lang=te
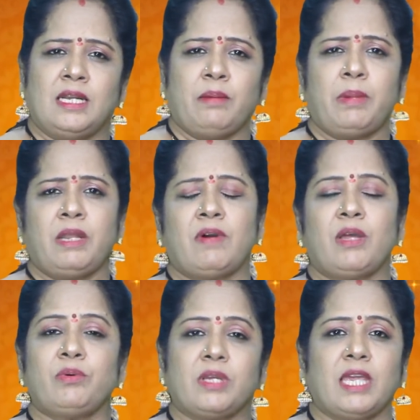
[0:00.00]
నమ్మని
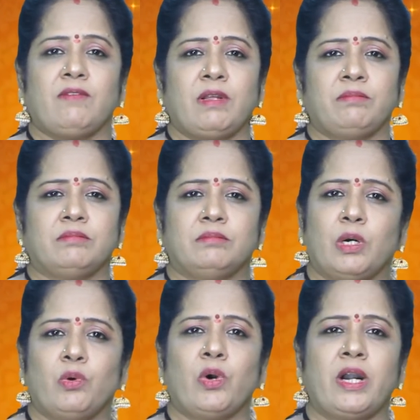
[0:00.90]
వారు కేవలం
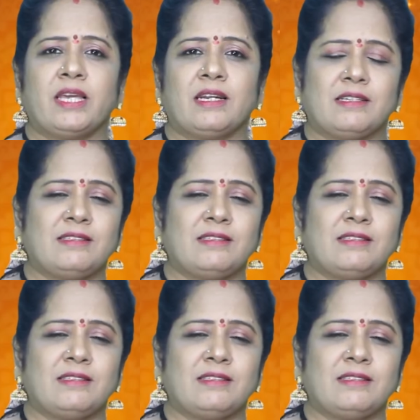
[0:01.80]
భౌగోళిక